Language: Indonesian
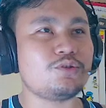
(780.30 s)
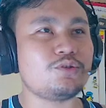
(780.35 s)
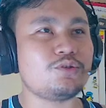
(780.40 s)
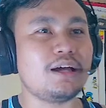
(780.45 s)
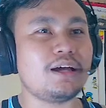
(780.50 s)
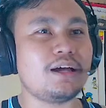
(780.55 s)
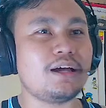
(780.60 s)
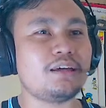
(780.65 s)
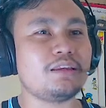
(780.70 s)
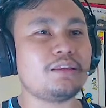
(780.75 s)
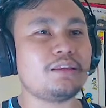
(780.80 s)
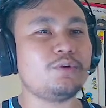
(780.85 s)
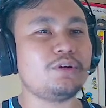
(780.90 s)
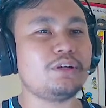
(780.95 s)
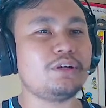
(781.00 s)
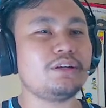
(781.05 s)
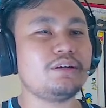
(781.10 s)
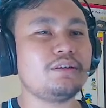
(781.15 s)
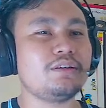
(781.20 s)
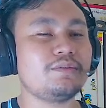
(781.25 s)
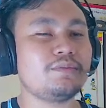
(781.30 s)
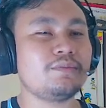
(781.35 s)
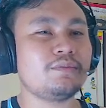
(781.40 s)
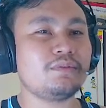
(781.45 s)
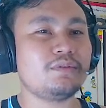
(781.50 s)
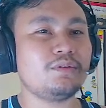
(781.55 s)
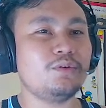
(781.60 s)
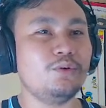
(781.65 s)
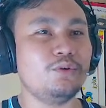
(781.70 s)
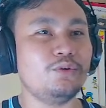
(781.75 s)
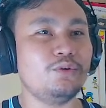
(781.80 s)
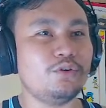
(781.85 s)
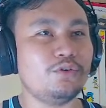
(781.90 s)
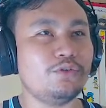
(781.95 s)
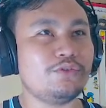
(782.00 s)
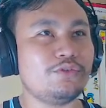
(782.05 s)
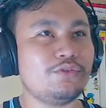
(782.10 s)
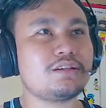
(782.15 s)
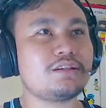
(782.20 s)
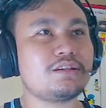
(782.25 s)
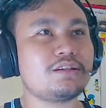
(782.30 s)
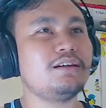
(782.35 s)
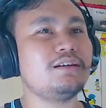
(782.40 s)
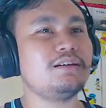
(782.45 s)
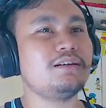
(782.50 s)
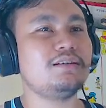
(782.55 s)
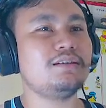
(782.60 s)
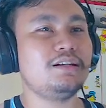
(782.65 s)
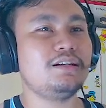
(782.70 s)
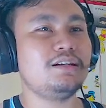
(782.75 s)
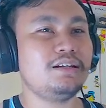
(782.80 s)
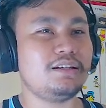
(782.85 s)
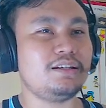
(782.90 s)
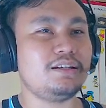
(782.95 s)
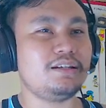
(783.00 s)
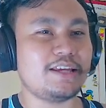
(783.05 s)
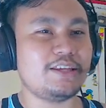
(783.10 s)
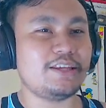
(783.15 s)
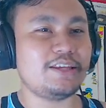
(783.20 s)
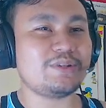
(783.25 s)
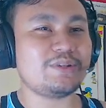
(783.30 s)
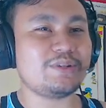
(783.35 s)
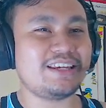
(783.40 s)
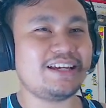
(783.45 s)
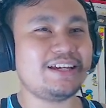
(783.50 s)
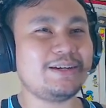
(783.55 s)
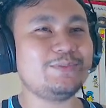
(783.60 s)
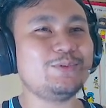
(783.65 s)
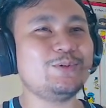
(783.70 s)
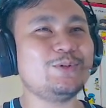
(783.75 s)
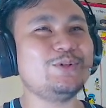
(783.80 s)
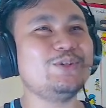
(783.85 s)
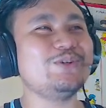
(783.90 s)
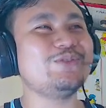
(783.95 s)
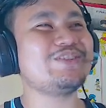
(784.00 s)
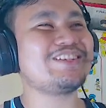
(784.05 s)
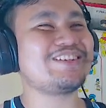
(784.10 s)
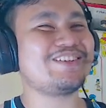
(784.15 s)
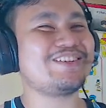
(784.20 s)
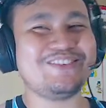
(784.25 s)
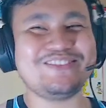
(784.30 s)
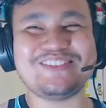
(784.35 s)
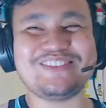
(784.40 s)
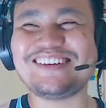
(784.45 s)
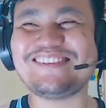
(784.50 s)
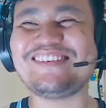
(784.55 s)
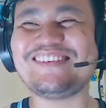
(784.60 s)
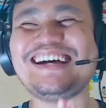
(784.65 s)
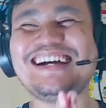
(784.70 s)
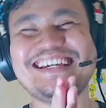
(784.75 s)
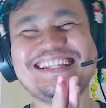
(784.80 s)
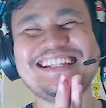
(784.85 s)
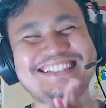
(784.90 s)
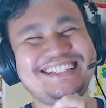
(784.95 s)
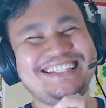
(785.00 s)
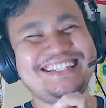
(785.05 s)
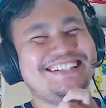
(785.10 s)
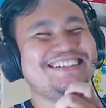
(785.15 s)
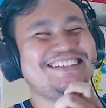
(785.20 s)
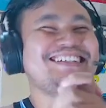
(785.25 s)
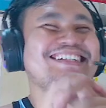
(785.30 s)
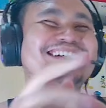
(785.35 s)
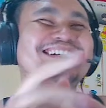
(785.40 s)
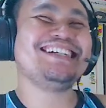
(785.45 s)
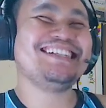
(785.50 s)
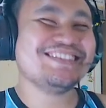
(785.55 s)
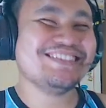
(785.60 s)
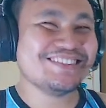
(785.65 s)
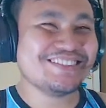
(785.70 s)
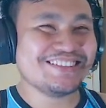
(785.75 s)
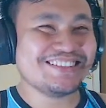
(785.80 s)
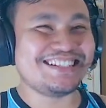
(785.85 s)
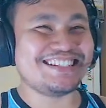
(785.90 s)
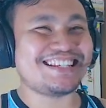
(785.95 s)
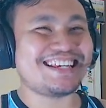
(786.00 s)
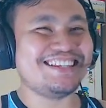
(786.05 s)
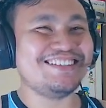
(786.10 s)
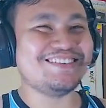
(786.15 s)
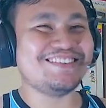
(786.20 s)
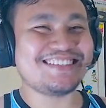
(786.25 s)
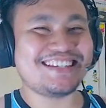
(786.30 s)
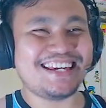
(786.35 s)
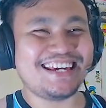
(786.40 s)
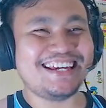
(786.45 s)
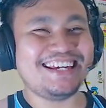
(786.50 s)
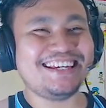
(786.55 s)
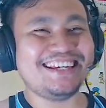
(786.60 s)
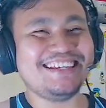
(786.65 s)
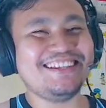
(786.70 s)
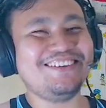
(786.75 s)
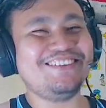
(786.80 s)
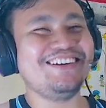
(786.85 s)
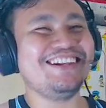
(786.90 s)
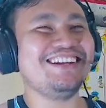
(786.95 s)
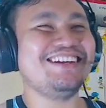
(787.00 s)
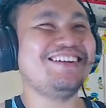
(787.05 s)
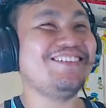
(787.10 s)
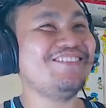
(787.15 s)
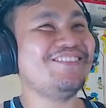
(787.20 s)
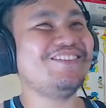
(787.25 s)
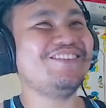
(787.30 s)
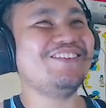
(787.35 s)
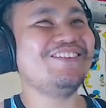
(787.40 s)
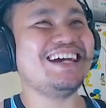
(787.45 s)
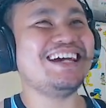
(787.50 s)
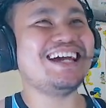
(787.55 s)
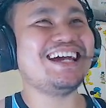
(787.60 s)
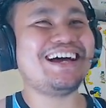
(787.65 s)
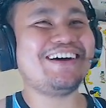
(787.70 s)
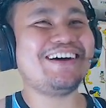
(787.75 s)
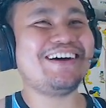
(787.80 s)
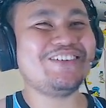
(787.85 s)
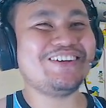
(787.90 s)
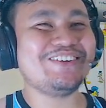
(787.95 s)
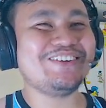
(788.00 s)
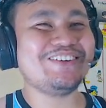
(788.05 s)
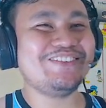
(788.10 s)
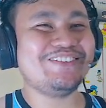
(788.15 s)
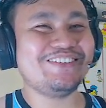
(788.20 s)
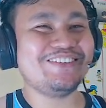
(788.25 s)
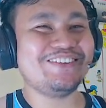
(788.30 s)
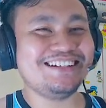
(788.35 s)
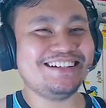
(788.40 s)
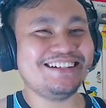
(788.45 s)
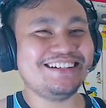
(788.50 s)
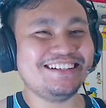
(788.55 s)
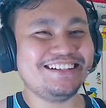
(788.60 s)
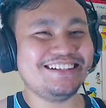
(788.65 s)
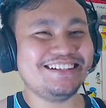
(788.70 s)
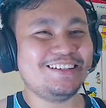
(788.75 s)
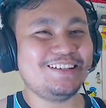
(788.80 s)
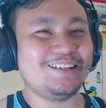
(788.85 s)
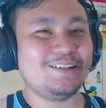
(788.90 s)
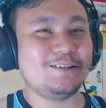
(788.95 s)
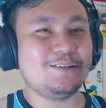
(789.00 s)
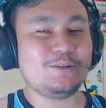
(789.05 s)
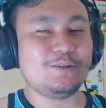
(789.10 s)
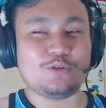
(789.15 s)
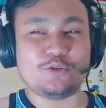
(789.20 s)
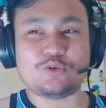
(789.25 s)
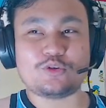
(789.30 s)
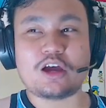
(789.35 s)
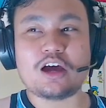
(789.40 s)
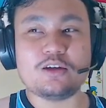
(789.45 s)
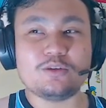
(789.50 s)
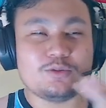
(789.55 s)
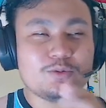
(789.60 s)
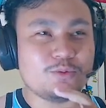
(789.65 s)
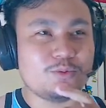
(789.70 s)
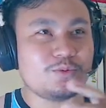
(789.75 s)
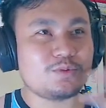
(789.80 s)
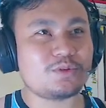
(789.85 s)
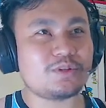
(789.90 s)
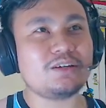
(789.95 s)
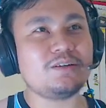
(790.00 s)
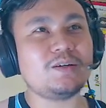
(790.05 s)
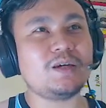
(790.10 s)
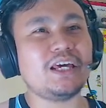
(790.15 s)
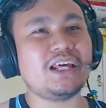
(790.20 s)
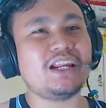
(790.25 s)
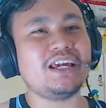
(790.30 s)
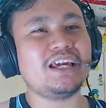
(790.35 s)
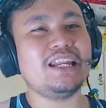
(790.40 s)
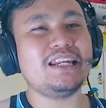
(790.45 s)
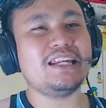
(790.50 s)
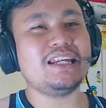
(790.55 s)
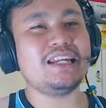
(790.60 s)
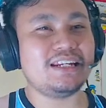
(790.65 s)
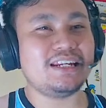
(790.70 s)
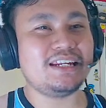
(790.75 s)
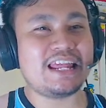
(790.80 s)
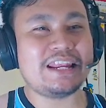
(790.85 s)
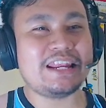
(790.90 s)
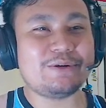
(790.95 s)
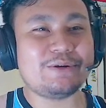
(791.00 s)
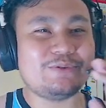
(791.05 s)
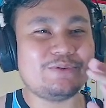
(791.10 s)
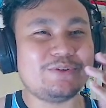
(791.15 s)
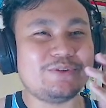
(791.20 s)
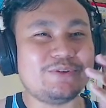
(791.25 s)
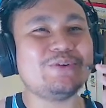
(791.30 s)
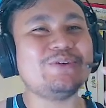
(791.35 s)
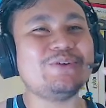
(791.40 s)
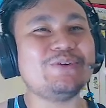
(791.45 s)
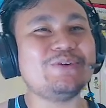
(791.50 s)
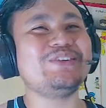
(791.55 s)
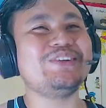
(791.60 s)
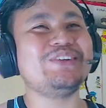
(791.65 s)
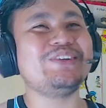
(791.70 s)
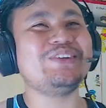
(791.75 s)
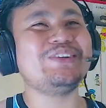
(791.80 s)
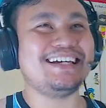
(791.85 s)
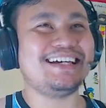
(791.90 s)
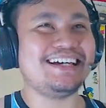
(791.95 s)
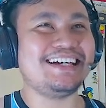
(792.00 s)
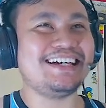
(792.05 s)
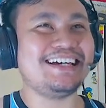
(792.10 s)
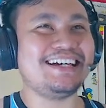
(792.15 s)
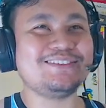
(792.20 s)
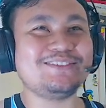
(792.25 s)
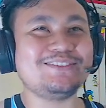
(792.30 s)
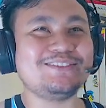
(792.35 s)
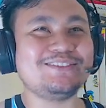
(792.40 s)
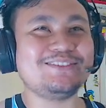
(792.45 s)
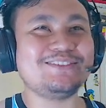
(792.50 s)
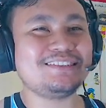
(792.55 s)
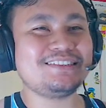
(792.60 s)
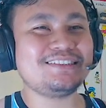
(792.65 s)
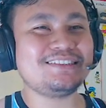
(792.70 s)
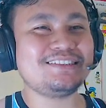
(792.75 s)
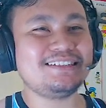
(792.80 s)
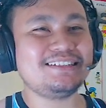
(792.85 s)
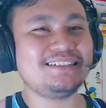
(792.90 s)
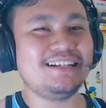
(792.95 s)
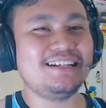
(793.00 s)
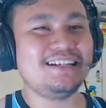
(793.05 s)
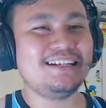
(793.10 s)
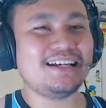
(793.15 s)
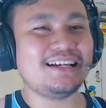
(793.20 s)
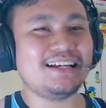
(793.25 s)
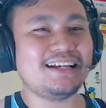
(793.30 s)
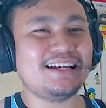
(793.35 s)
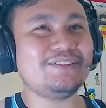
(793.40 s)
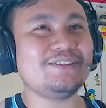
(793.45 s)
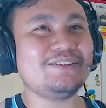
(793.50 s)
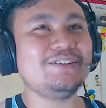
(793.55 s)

kaget boy hoyovers lah disanjung saya emang hoyovers kok baik banget sih ada disanjung sik ae eh, mung oh, gawe apik ngono kan. Disanjung sik eh, RN gini kan luluh ngono. Nah, ngono e. Ayo